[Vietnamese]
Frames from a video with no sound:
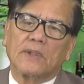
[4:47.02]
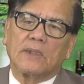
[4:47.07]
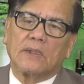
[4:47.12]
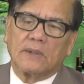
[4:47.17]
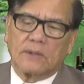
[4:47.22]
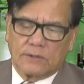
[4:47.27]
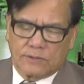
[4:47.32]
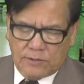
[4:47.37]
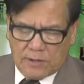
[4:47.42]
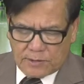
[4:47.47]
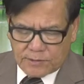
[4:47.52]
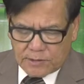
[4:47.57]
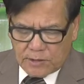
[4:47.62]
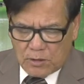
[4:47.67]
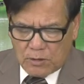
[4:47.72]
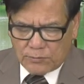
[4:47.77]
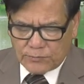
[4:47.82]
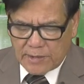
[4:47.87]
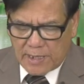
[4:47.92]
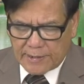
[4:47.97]
Rất
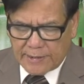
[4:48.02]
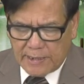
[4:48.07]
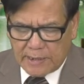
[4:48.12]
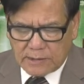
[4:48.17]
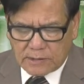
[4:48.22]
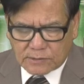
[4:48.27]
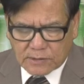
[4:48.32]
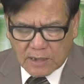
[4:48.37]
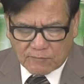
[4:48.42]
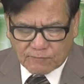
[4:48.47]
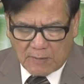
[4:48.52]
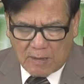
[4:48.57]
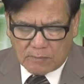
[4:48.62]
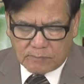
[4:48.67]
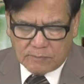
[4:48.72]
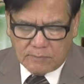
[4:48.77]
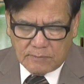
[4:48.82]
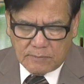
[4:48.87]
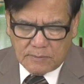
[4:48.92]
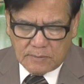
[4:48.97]
nhiều gia đình thất vọng
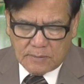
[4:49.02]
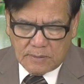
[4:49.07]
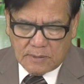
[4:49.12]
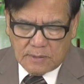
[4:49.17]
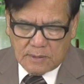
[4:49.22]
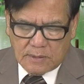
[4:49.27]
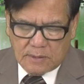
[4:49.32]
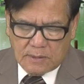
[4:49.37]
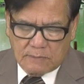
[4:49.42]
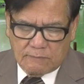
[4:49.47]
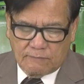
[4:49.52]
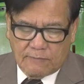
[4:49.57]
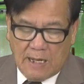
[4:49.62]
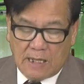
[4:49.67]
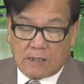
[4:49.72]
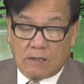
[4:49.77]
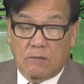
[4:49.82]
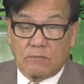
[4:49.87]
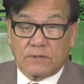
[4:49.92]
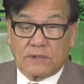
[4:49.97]
và
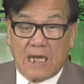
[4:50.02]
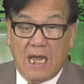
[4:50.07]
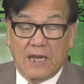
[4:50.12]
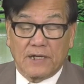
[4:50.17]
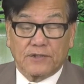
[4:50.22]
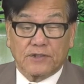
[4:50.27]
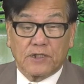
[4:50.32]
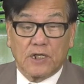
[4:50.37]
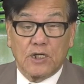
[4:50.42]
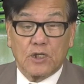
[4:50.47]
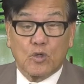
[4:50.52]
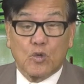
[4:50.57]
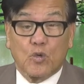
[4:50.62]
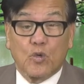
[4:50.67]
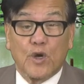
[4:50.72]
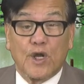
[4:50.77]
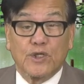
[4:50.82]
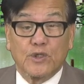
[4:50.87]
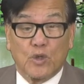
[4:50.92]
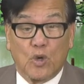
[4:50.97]
Cộng sản tới
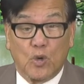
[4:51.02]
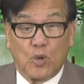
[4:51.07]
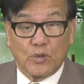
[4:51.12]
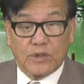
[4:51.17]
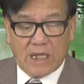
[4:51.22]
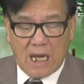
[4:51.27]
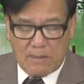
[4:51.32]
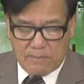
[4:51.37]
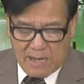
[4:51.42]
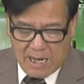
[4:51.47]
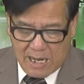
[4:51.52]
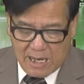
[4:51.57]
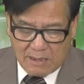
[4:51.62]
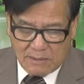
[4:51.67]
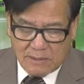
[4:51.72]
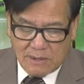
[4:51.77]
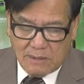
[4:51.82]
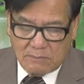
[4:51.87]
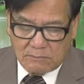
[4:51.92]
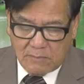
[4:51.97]
khuyên nhủ cha mẹ
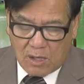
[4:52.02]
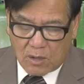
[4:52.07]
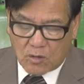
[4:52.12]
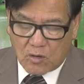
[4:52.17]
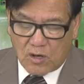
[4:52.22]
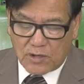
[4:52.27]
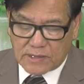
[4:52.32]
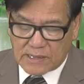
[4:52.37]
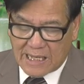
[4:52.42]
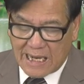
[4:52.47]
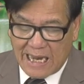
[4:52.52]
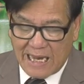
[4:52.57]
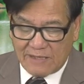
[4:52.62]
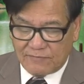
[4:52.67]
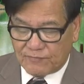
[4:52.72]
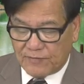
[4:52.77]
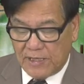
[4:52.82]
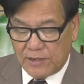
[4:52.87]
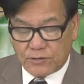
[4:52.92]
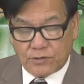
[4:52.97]
bảo con cái
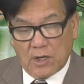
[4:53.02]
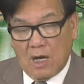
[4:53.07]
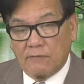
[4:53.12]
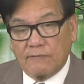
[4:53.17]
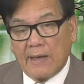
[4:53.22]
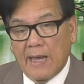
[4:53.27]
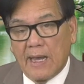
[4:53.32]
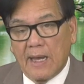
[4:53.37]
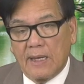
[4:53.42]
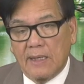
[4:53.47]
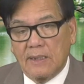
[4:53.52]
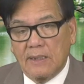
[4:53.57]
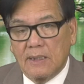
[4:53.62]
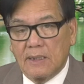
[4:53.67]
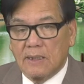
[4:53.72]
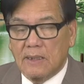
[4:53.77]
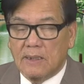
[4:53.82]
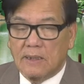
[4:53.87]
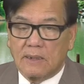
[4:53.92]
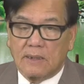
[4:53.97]
phải trở về.
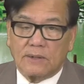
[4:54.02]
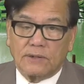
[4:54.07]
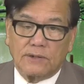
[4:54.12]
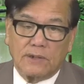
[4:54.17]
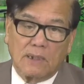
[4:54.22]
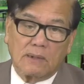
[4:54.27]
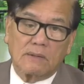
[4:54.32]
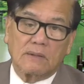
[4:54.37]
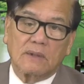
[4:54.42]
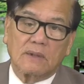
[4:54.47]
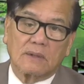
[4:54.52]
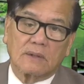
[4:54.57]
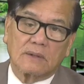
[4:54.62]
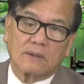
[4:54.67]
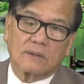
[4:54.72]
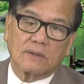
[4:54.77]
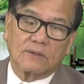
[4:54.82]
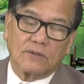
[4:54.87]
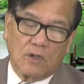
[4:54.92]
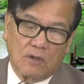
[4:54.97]
Nhưng
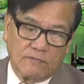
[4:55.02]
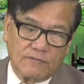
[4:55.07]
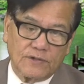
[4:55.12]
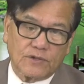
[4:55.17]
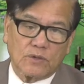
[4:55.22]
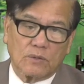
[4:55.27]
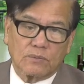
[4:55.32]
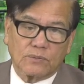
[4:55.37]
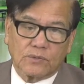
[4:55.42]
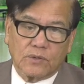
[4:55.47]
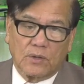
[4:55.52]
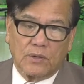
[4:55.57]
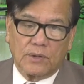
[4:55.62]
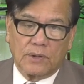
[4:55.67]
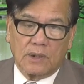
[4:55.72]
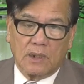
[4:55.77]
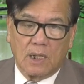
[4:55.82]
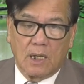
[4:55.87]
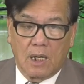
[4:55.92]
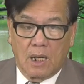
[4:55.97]
đối với chúng tôi
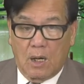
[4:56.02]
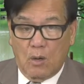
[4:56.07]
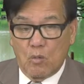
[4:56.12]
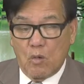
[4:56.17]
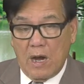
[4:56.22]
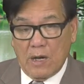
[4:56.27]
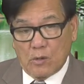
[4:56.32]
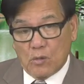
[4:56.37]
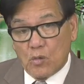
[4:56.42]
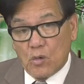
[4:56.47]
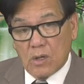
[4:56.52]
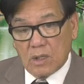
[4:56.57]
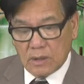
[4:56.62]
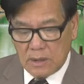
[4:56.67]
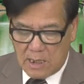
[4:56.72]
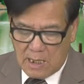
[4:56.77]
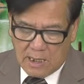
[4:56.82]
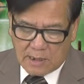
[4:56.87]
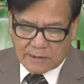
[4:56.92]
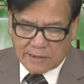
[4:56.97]
ở ngoại quốc
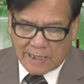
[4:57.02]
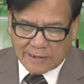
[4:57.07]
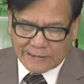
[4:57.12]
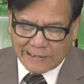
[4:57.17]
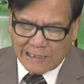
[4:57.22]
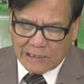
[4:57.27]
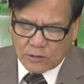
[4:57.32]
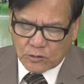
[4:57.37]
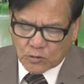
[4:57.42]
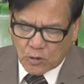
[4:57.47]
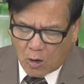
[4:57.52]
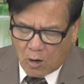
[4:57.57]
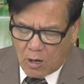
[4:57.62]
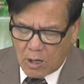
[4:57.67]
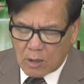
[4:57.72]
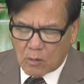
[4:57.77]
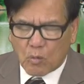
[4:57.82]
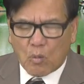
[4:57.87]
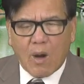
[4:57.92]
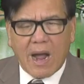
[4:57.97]
đã thấy rõ
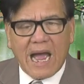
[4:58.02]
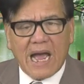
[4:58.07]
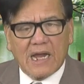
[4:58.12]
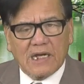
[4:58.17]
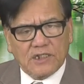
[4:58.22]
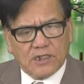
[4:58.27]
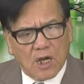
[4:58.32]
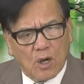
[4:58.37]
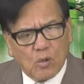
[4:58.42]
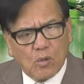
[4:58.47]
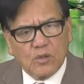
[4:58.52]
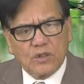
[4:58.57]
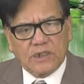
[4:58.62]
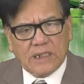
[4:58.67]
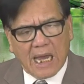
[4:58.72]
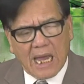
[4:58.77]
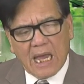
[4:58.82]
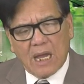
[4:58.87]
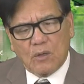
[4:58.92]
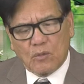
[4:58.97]
quá xấu
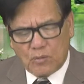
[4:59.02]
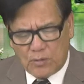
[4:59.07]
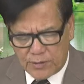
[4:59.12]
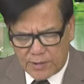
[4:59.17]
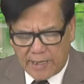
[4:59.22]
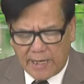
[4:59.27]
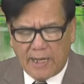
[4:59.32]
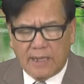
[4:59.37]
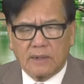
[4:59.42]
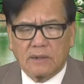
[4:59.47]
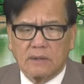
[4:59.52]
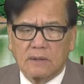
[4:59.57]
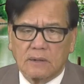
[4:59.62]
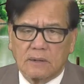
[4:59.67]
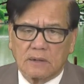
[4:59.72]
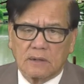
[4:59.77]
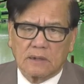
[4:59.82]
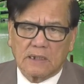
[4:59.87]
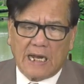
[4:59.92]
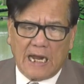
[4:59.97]
xa của nền
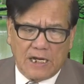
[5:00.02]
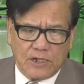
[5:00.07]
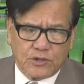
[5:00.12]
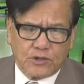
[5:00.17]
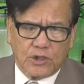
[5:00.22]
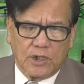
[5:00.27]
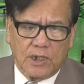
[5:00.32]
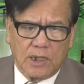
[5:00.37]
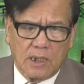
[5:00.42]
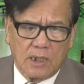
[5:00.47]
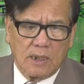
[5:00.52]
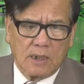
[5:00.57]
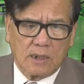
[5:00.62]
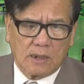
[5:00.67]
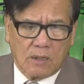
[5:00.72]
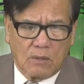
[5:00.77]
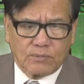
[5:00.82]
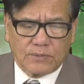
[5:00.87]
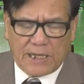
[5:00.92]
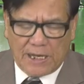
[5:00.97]
cai trị
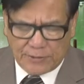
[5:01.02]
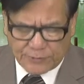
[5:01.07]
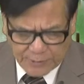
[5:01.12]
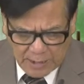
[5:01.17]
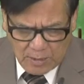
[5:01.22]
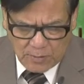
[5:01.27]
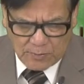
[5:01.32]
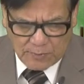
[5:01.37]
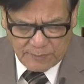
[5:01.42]
Cộng sản Tàu.